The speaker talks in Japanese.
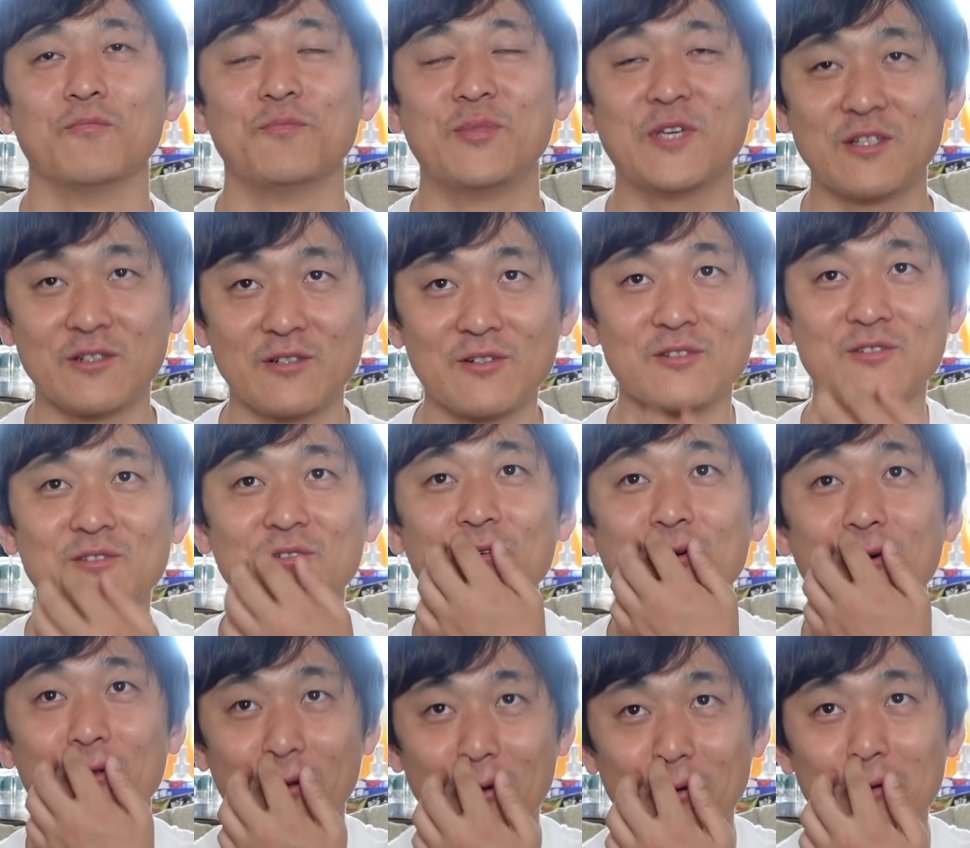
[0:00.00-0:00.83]
びっくりす
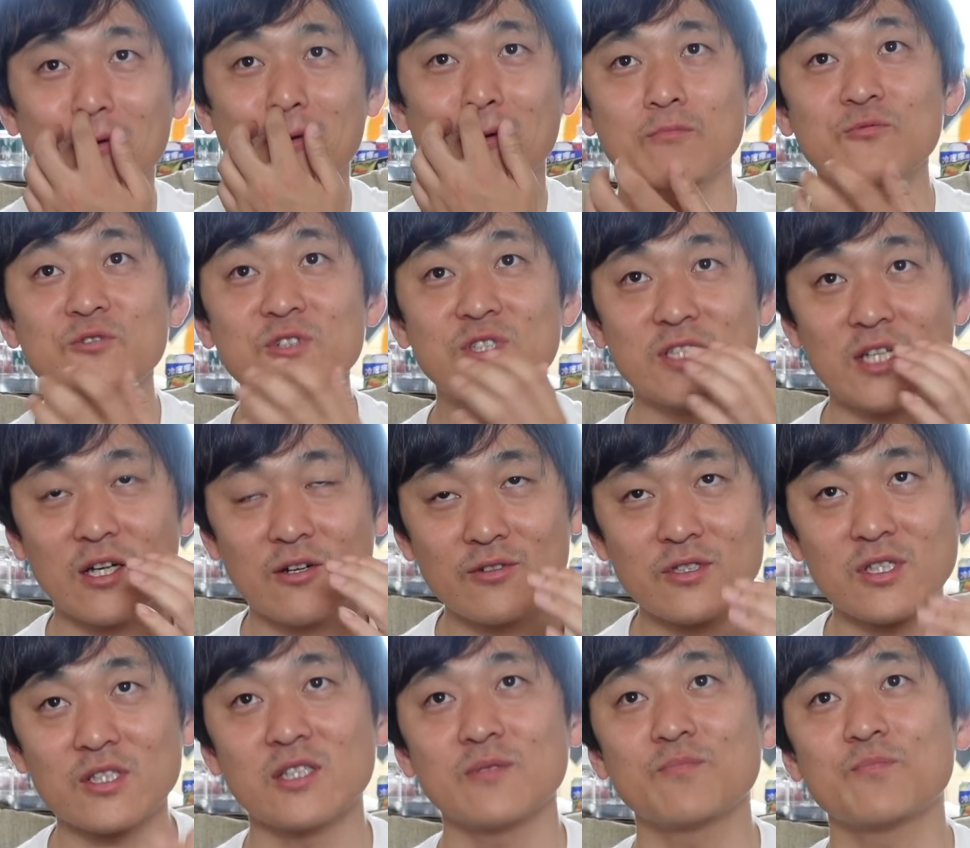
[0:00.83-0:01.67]
るほどむちゃ
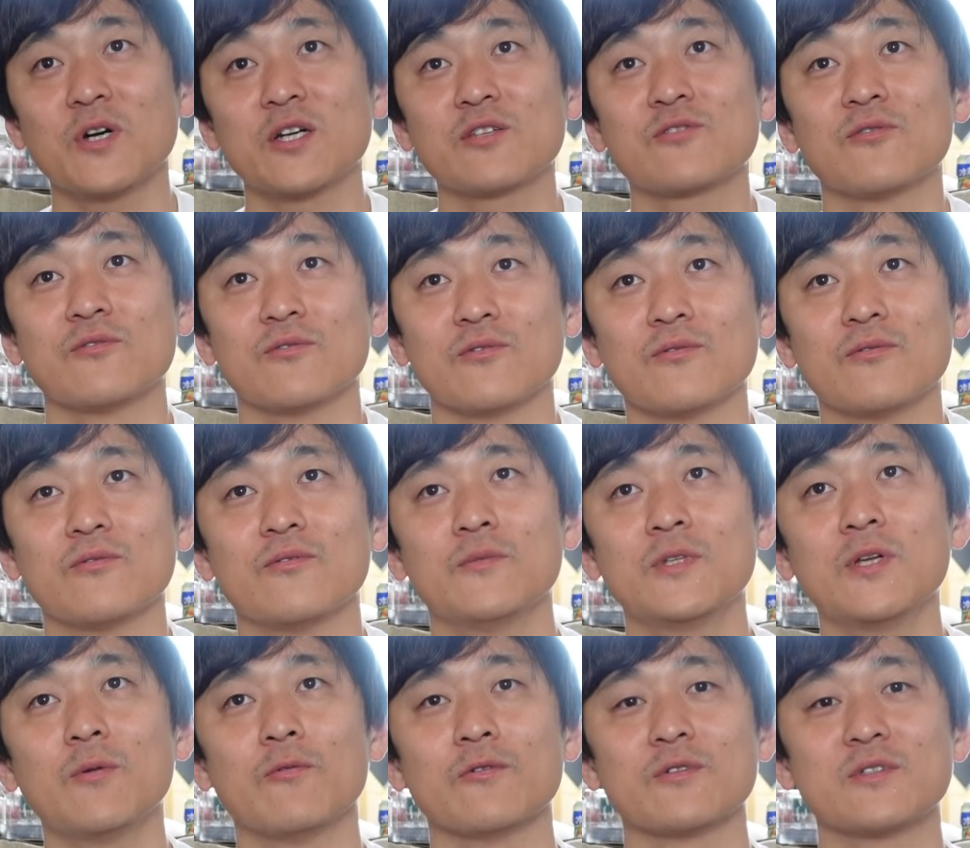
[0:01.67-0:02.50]
くちゃ失敗しとんよ
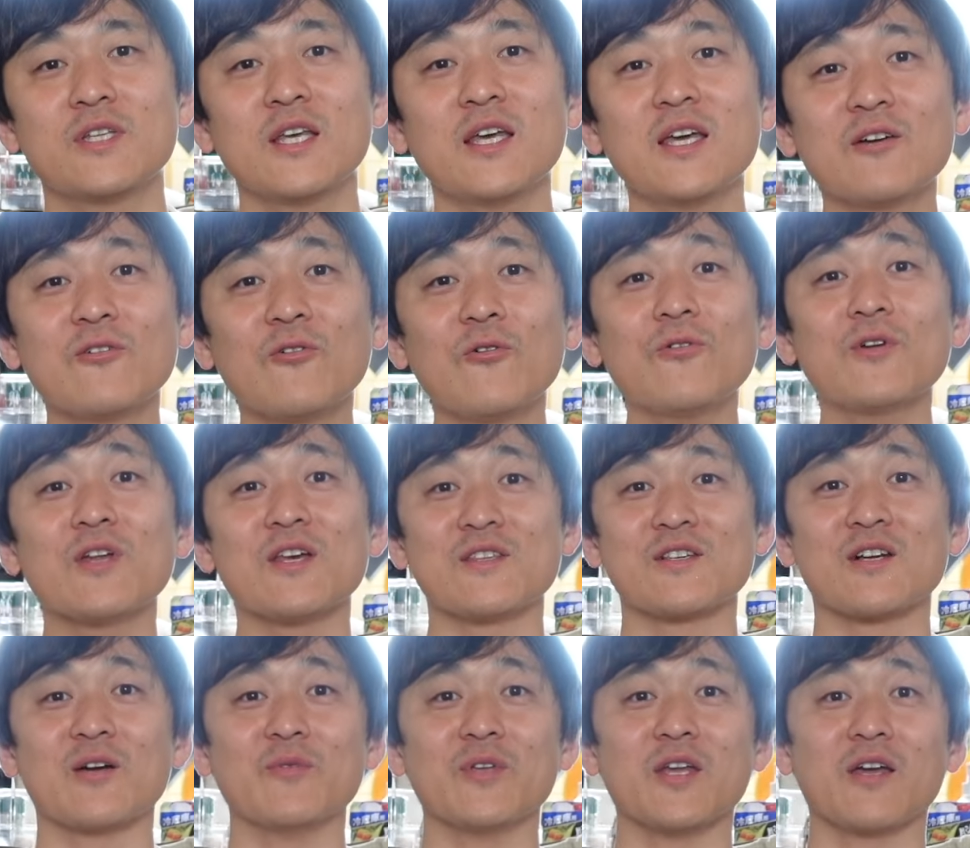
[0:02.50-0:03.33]
でも成功
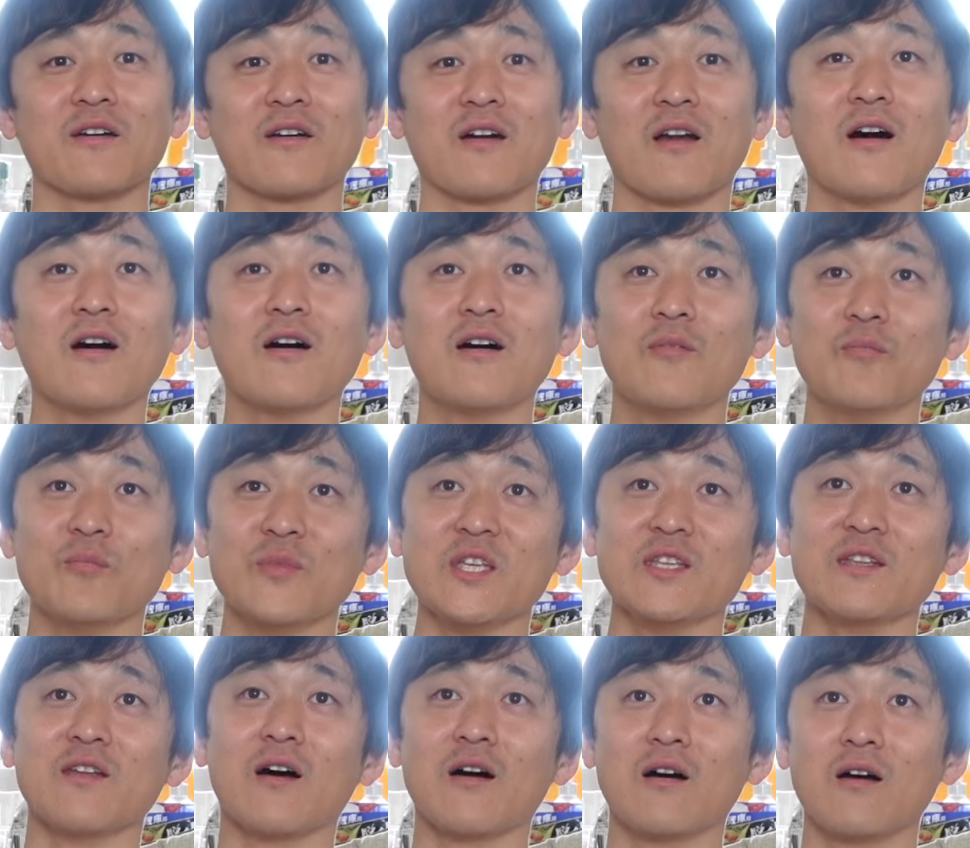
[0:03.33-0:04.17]
例しか見ないから
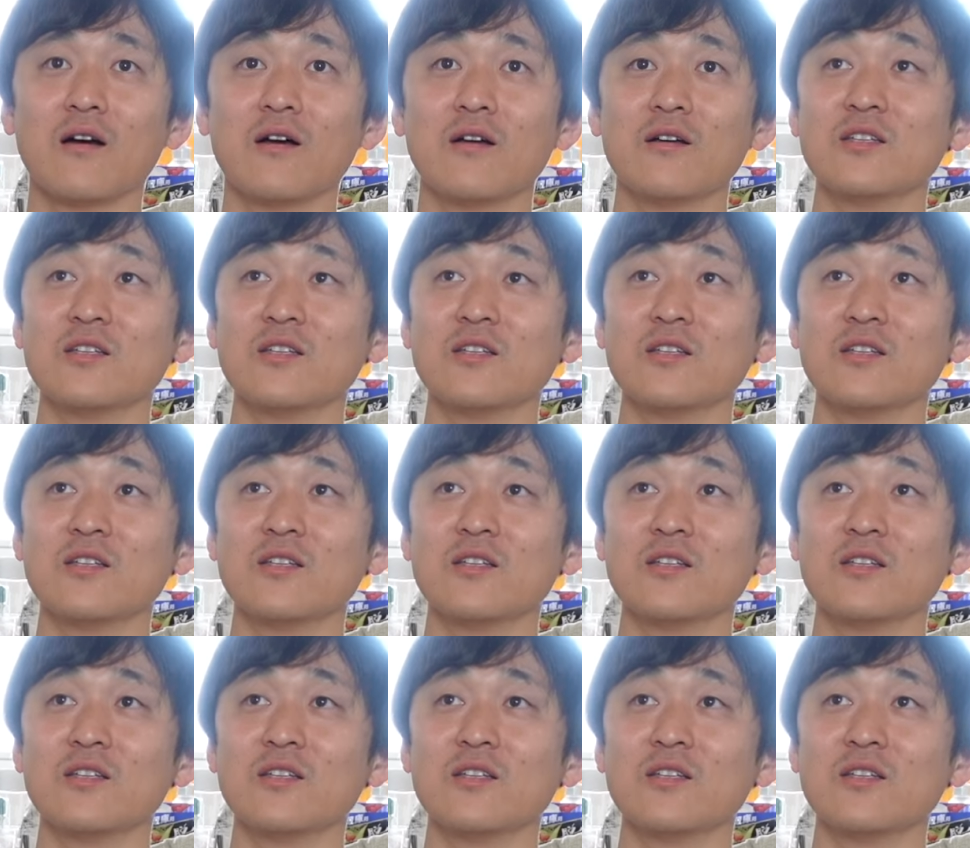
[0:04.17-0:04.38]
みんな